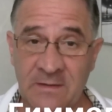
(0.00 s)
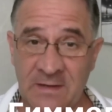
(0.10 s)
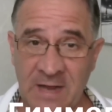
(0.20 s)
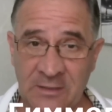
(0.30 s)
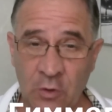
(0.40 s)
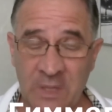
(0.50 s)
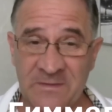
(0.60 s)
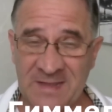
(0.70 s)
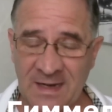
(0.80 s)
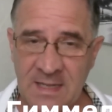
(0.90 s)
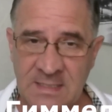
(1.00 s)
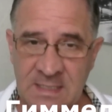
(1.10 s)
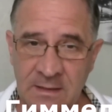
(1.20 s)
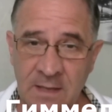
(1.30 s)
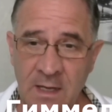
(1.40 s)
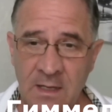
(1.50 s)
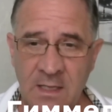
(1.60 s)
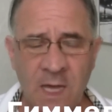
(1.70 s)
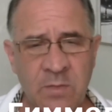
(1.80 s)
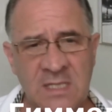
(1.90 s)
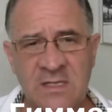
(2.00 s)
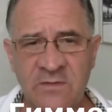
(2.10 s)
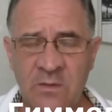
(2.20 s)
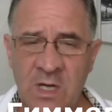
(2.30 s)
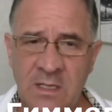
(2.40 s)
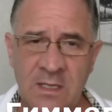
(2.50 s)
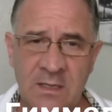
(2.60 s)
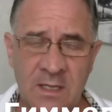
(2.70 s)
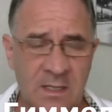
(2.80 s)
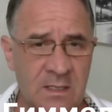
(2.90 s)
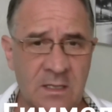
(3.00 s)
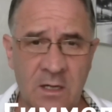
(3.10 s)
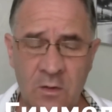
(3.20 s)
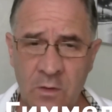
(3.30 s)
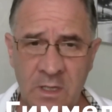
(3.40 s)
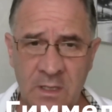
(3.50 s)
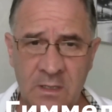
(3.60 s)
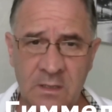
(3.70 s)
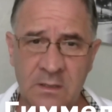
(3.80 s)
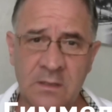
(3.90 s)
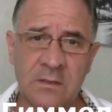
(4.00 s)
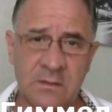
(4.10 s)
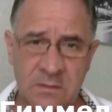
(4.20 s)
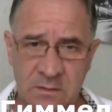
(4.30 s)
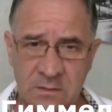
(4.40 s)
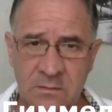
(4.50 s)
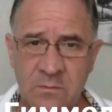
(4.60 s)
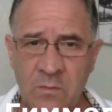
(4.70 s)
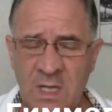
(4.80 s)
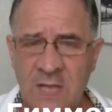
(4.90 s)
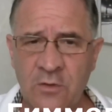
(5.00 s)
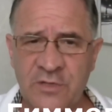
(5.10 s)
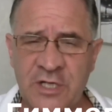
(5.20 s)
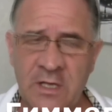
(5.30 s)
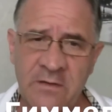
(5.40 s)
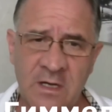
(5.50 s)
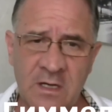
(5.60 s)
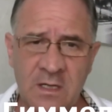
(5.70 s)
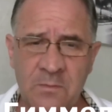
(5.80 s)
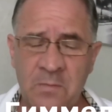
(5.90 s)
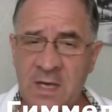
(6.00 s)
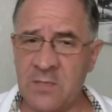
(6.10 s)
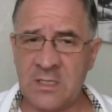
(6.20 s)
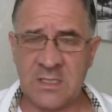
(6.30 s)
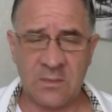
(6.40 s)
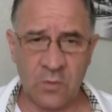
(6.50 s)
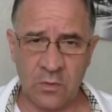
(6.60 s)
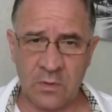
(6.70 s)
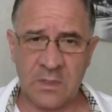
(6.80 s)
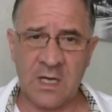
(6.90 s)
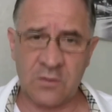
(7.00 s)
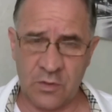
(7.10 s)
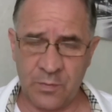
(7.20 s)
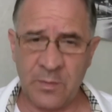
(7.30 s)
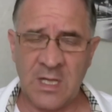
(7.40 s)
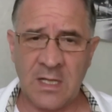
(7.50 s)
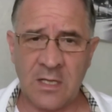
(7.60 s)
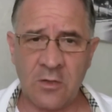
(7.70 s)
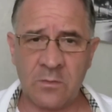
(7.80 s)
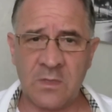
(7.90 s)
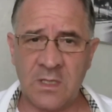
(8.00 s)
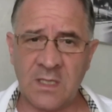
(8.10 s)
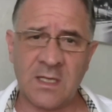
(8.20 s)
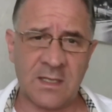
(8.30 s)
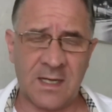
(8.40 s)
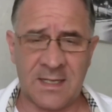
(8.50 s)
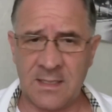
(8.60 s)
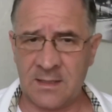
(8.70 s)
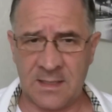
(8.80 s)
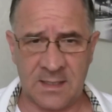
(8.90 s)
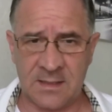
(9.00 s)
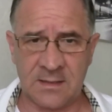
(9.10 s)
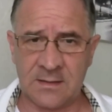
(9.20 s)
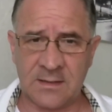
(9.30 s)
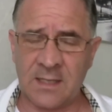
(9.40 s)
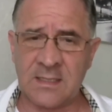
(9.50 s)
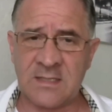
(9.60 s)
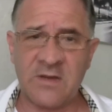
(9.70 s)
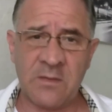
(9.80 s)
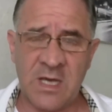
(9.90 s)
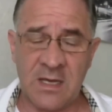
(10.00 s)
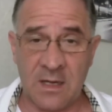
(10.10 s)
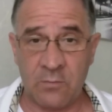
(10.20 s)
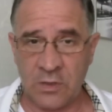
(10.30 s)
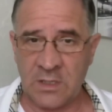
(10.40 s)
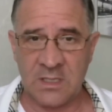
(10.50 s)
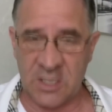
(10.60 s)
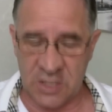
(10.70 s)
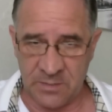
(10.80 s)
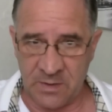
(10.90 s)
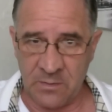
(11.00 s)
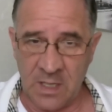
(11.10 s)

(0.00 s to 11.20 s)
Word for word: которые в тренде, я обратил внимание на ролик э, молодого человека по имени Тимур, я уже упоминал о нем, это канал так, так называемый «Работа над ошибками».